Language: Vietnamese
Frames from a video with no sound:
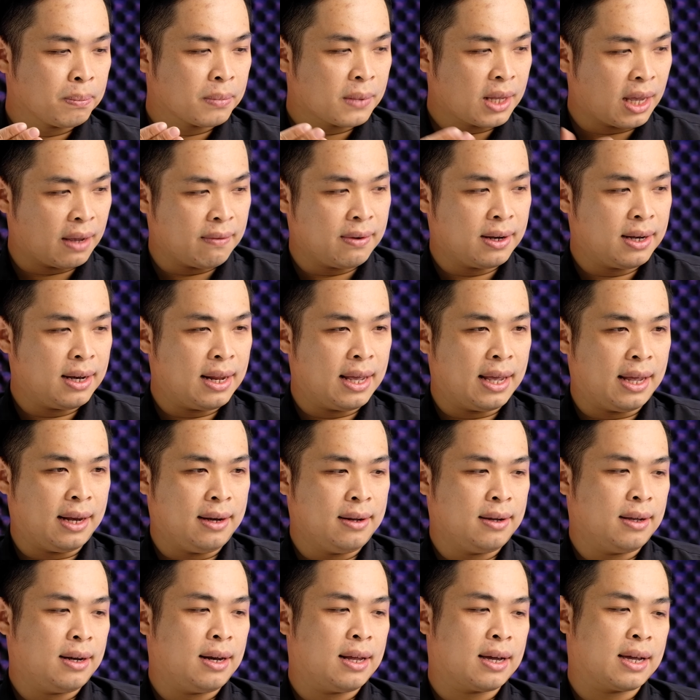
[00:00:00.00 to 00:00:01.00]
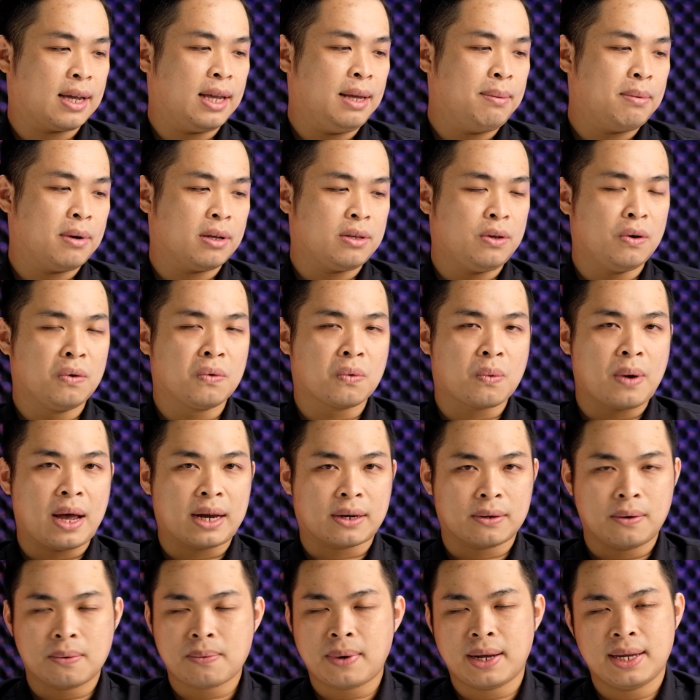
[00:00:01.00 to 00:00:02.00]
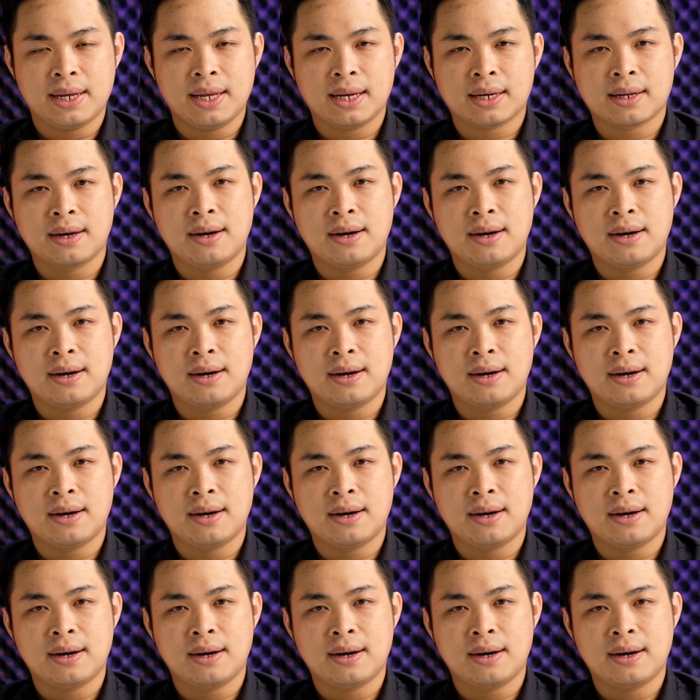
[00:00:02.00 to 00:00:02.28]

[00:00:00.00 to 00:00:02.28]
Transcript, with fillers: cái vấn đề nữa là khi mà dù quạt có quay hết